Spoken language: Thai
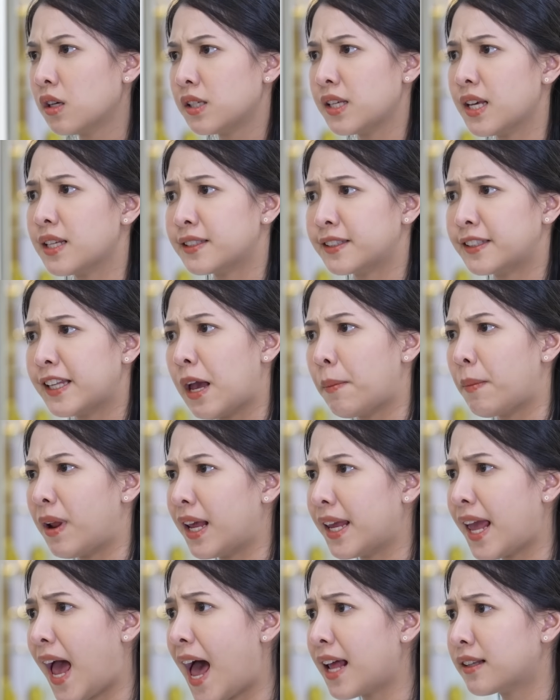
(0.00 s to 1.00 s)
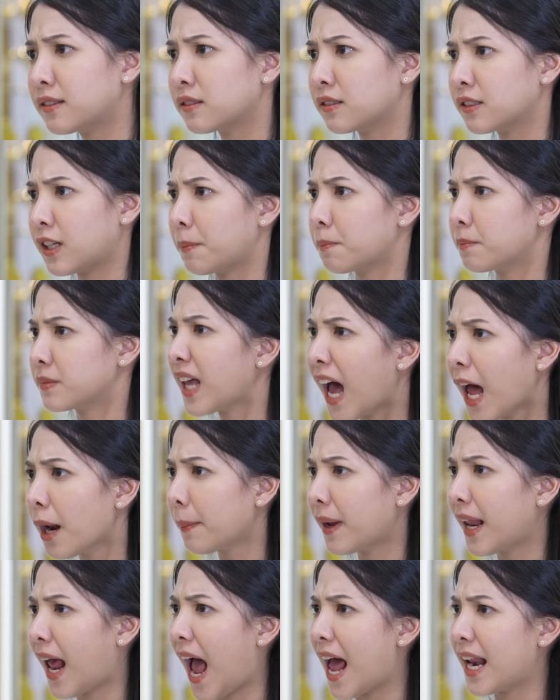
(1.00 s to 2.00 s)
อย่าเสียมารยาทกับท่าน
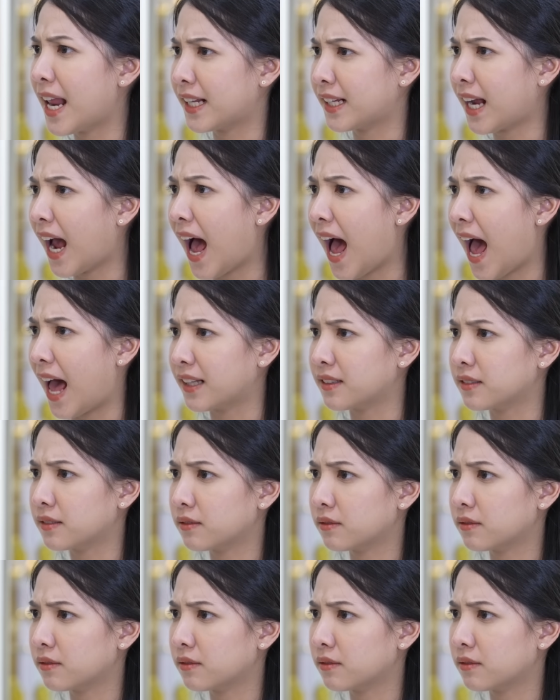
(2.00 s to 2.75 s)
ประธานเด็ดขาด